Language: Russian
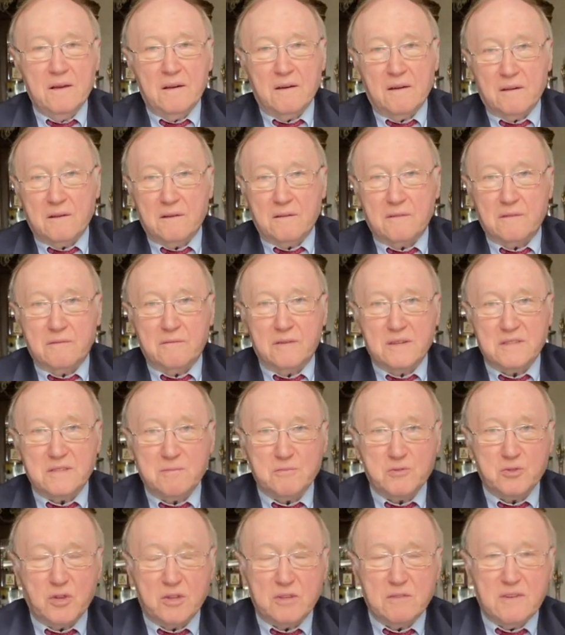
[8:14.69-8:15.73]
Э, в
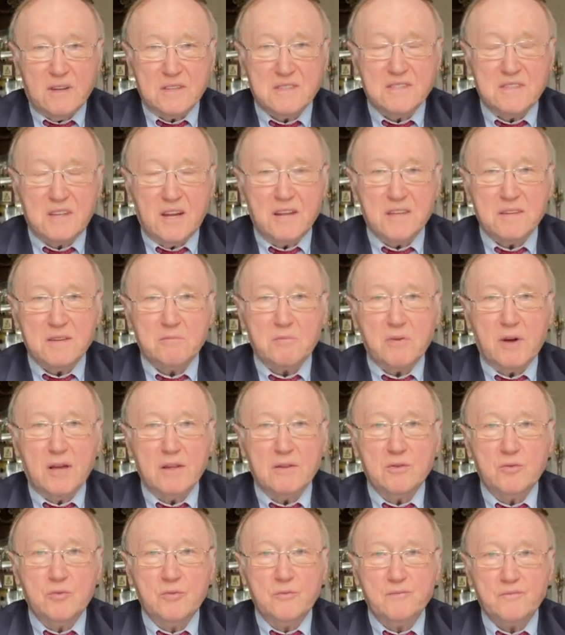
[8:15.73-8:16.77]
823
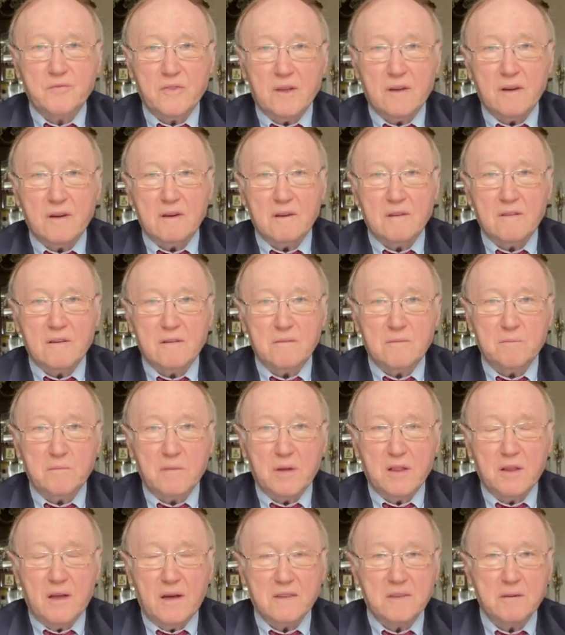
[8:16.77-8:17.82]
году в
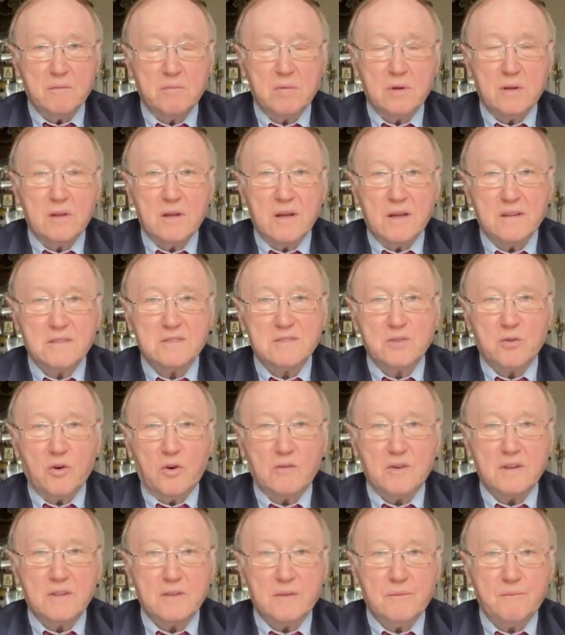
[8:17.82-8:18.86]
Милане был
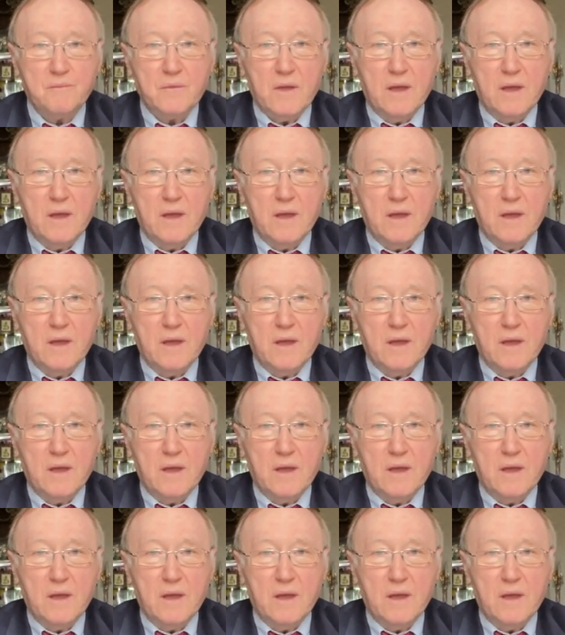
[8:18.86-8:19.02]
арестован